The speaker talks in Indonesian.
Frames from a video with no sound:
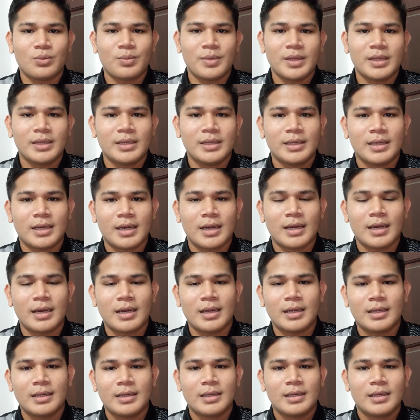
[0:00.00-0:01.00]
rumit karena
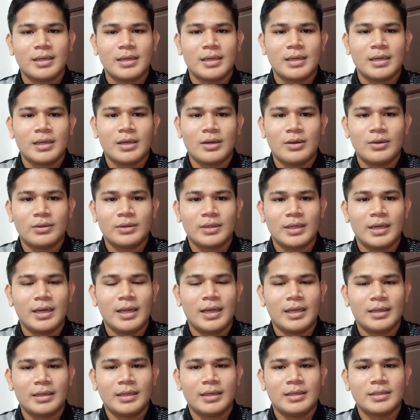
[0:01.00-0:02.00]
kalau
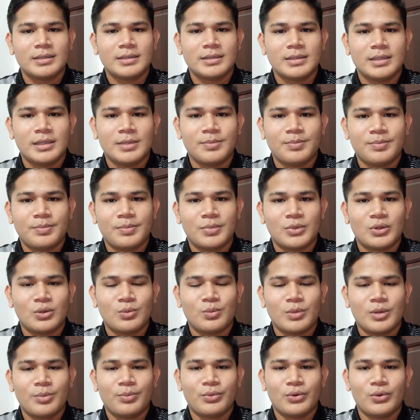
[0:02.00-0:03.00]
terlihat dari segi
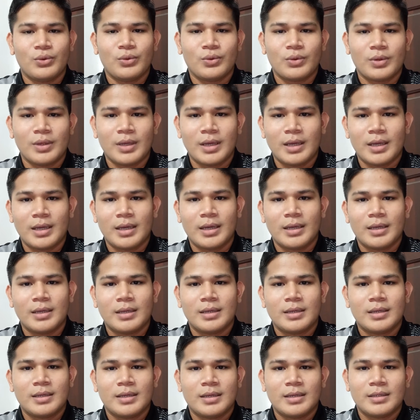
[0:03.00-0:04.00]
pertumbuhan penduduknya
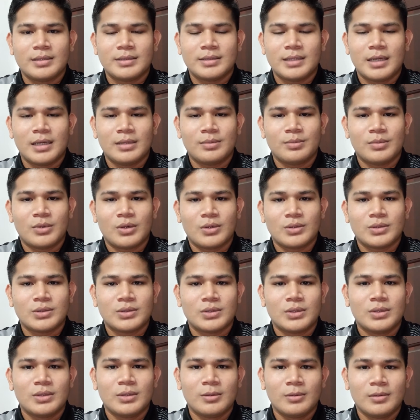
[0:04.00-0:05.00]
sangat
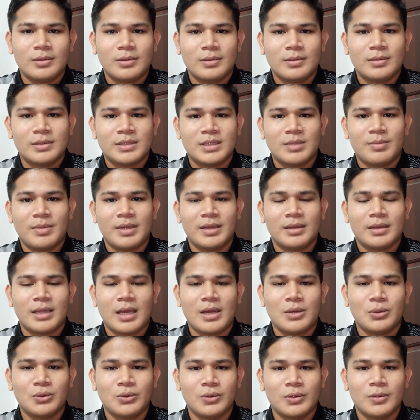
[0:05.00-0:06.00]
merosot seban
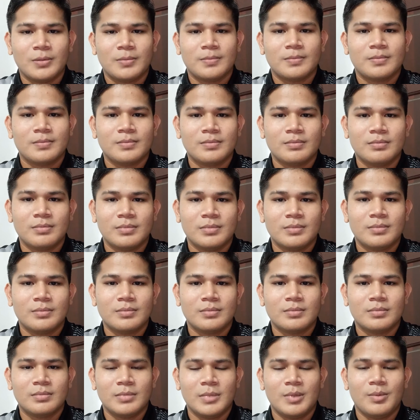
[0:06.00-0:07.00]
tahun.
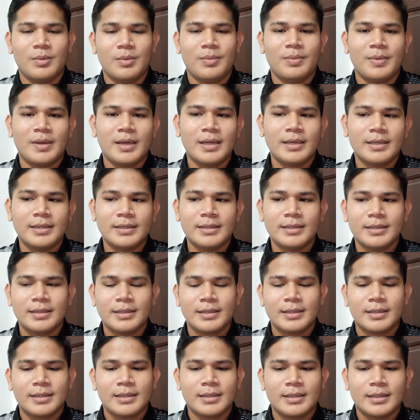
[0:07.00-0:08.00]
Menyebabkan
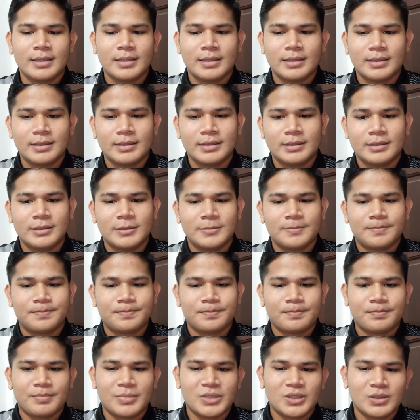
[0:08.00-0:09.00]
uh,
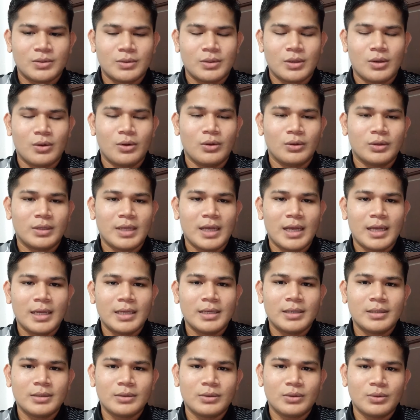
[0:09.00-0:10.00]
eh,
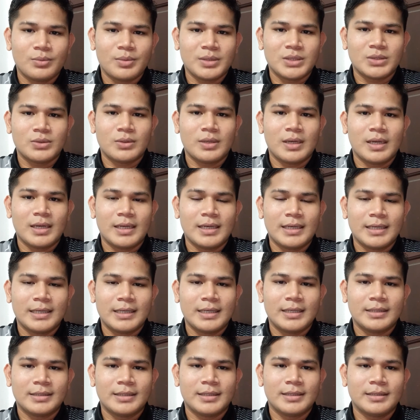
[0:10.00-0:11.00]
anggotaan untuk pasukan
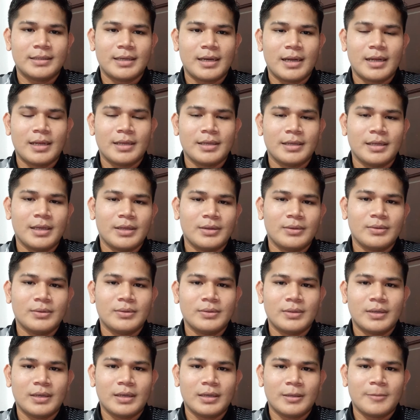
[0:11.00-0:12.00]
ketenteraannya itu
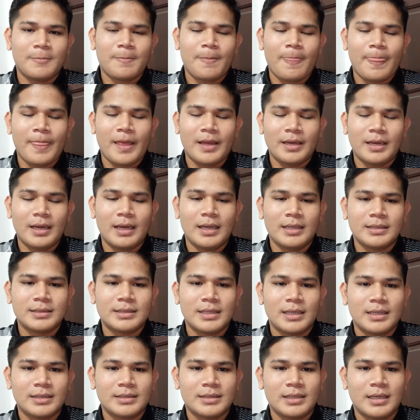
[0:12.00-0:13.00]
adalah
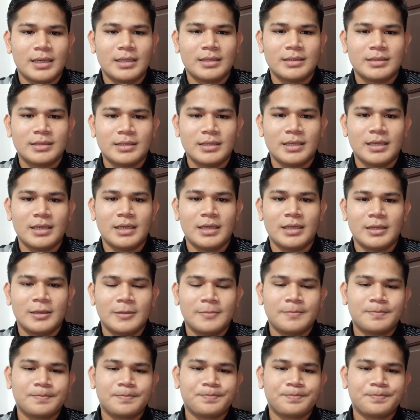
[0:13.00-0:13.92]
sangat-sangat sedikit.